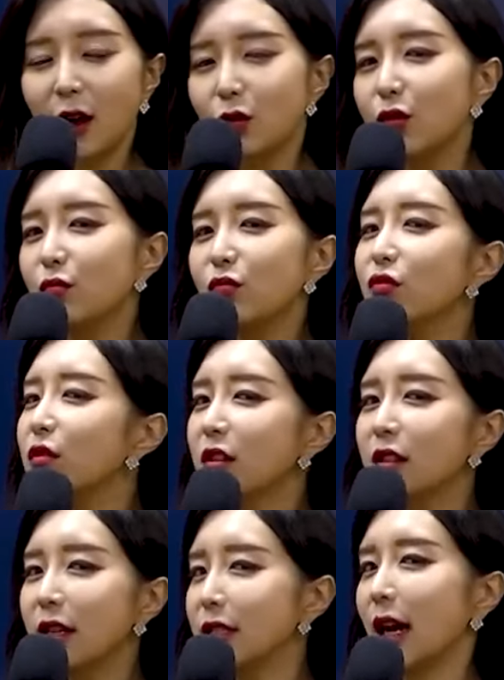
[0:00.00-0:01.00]

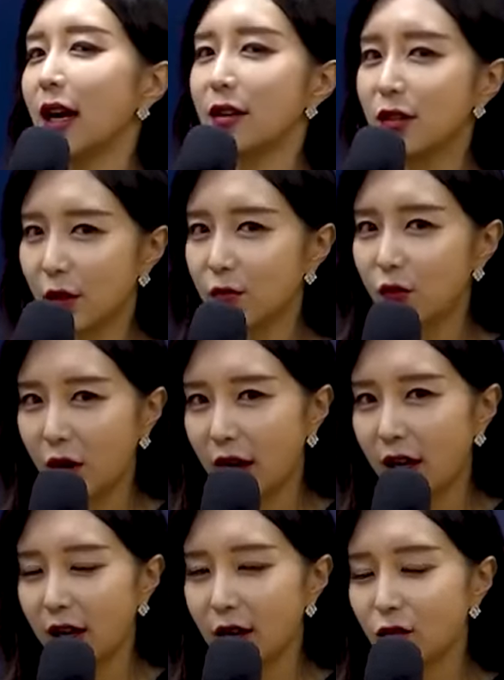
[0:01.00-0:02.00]
군무원의
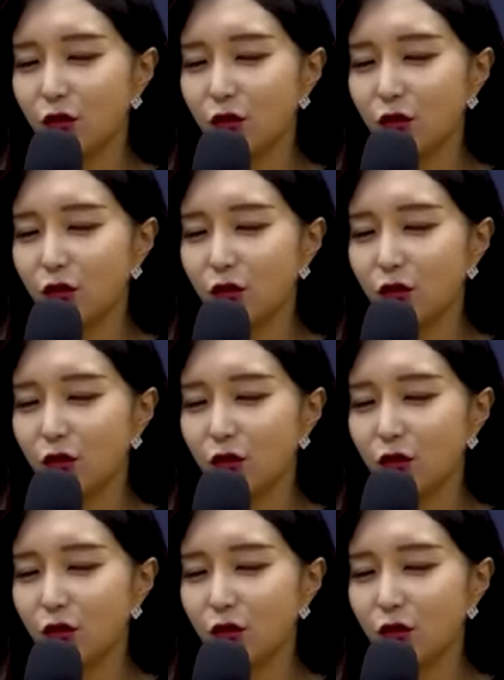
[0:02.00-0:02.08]
장점과